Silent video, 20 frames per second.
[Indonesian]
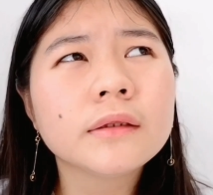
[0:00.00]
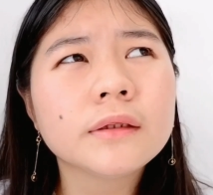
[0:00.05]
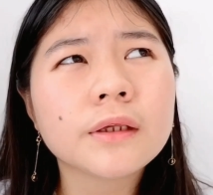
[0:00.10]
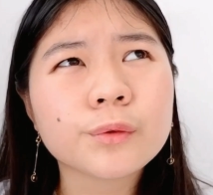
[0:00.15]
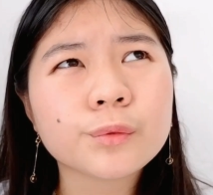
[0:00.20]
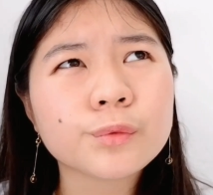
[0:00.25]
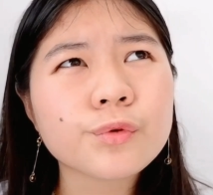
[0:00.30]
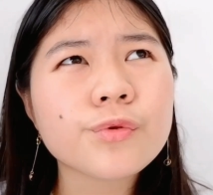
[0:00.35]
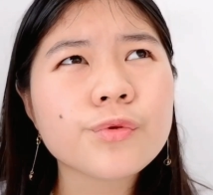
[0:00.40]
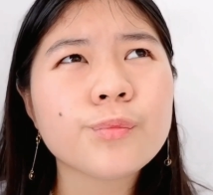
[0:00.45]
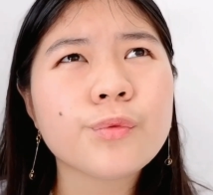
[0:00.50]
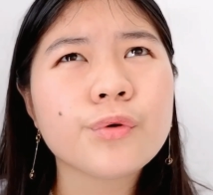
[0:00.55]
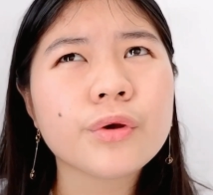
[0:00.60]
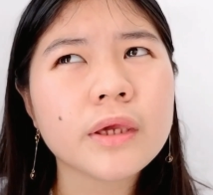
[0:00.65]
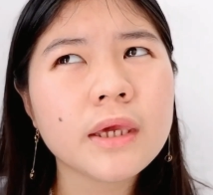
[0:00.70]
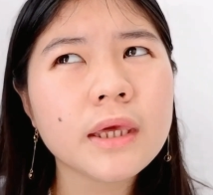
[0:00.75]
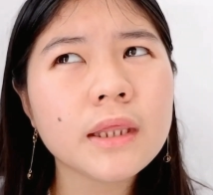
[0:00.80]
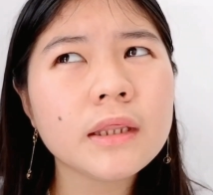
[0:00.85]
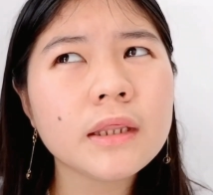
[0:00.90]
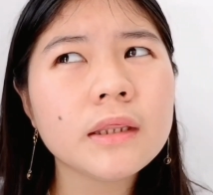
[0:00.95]
terus
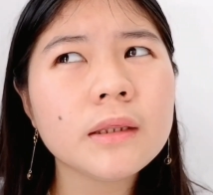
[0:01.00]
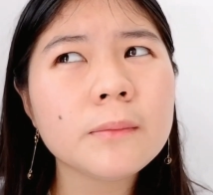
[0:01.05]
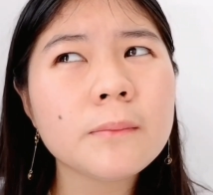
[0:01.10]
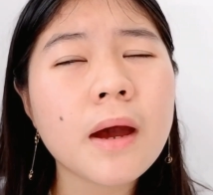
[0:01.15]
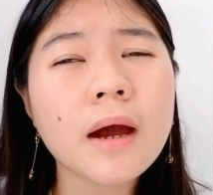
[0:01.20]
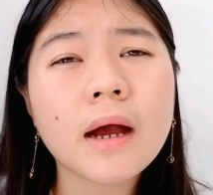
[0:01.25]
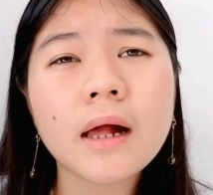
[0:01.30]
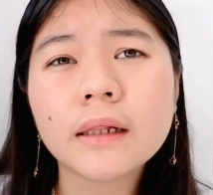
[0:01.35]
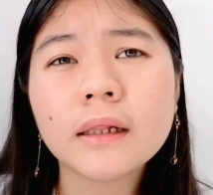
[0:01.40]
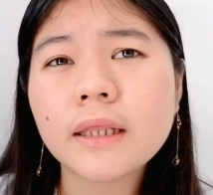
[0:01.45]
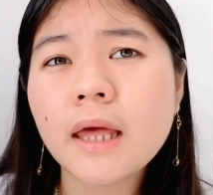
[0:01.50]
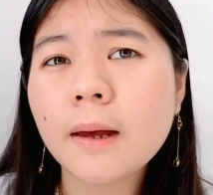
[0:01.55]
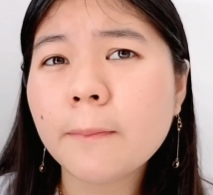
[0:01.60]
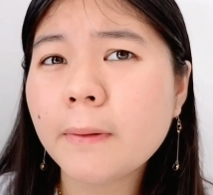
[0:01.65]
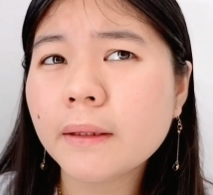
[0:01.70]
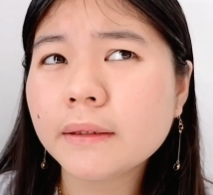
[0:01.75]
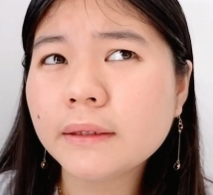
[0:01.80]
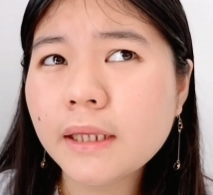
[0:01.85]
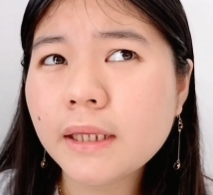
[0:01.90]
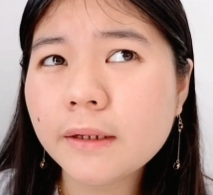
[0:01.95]
mungkin bakal
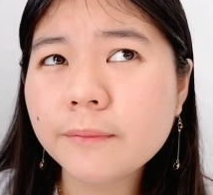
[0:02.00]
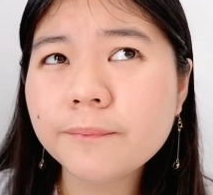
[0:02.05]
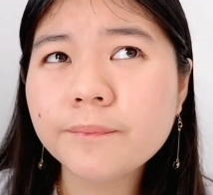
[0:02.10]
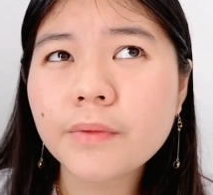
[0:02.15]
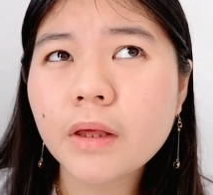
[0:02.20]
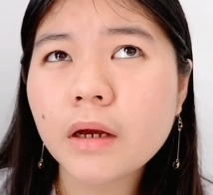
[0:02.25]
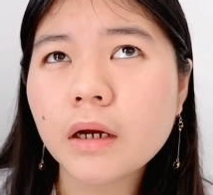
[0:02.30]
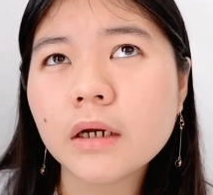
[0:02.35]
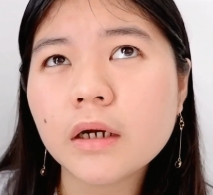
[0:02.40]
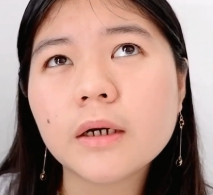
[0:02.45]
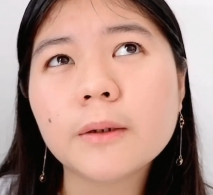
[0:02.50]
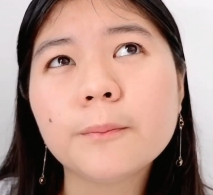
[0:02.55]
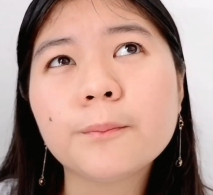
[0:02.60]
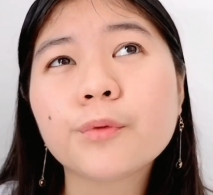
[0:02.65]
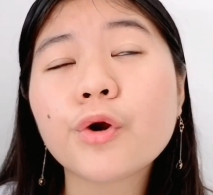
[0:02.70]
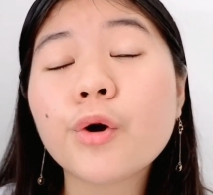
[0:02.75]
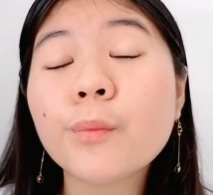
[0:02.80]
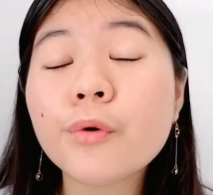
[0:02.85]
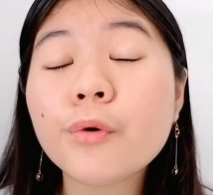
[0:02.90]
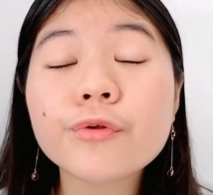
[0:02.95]
dapetin uh,
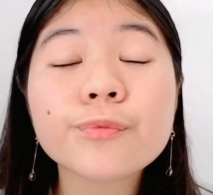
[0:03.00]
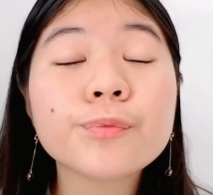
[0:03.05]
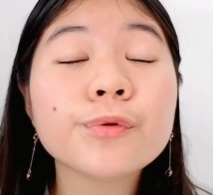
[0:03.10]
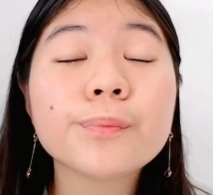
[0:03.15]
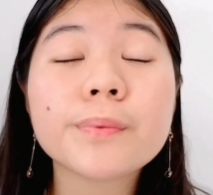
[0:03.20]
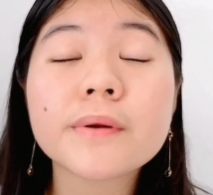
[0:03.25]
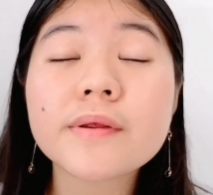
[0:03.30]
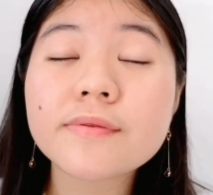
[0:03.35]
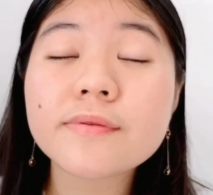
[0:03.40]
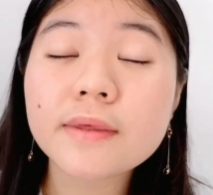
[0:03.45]
promo 10%